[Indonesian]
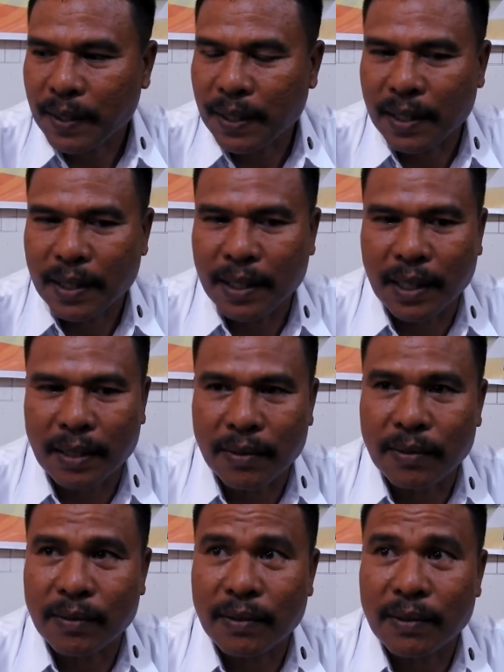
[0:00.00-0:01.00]
Sama Yaitu,
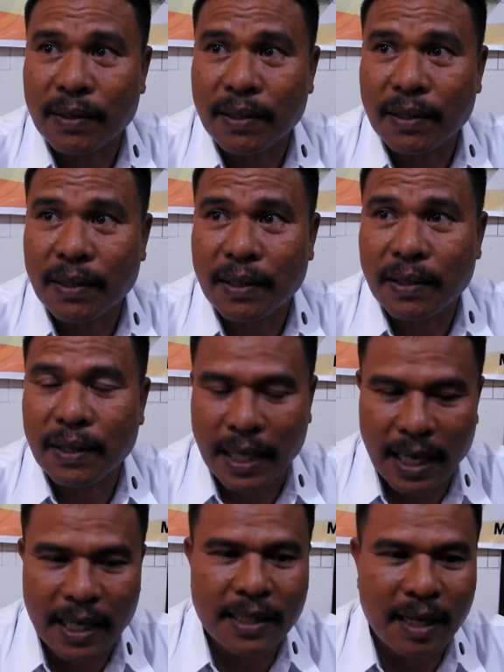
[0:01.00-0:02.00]
seperti tramadol. Pak.
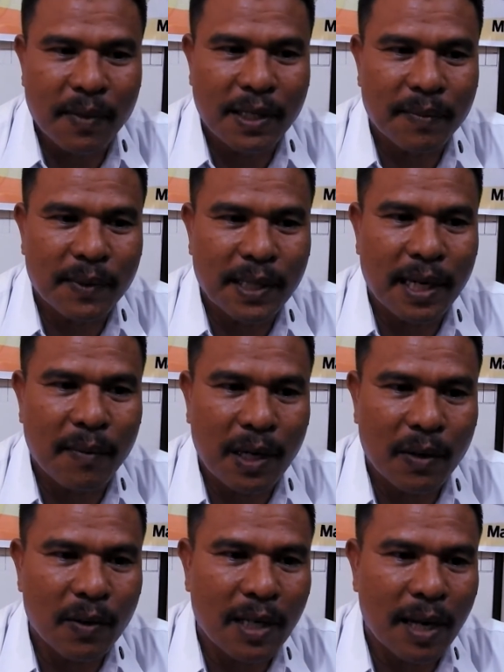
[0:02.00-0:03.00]
Ya, sama seperti
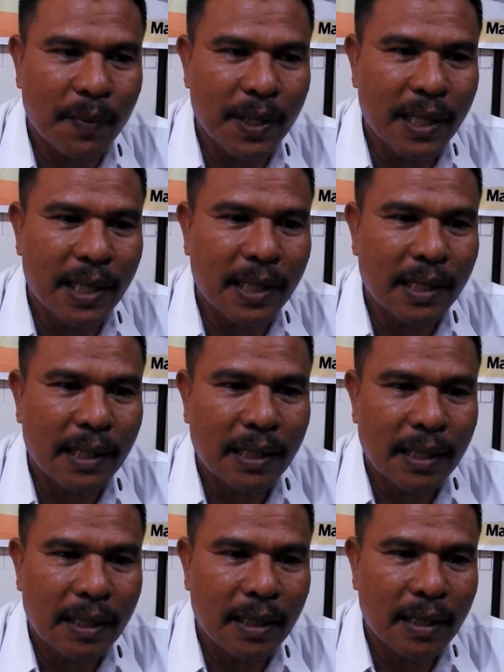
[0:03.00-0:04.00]
tramadol, tapi
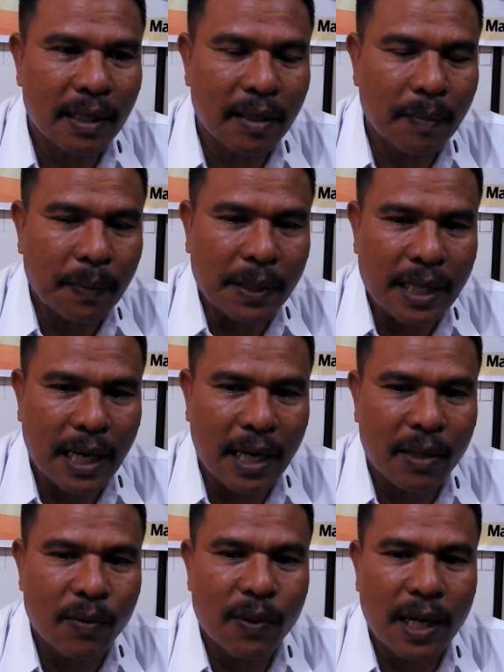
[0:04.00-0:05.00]
e,
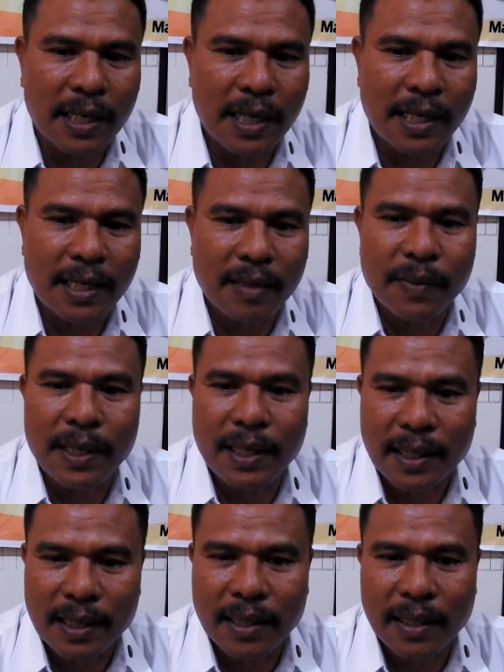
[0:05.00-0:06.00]
penyalahgunaannya ini lebih
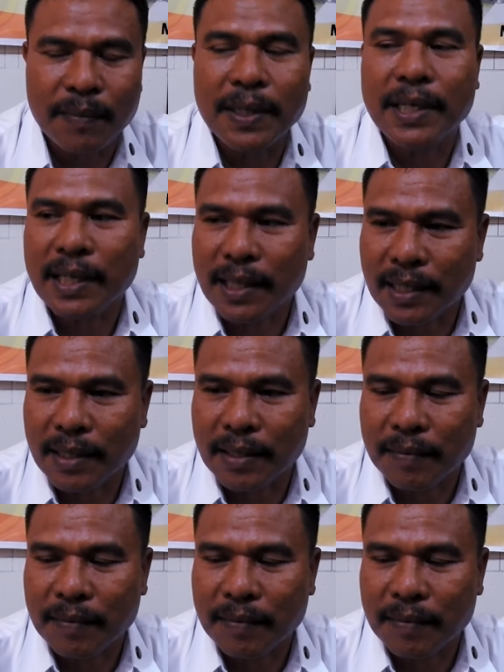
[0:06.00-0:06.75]
lebih tinggi,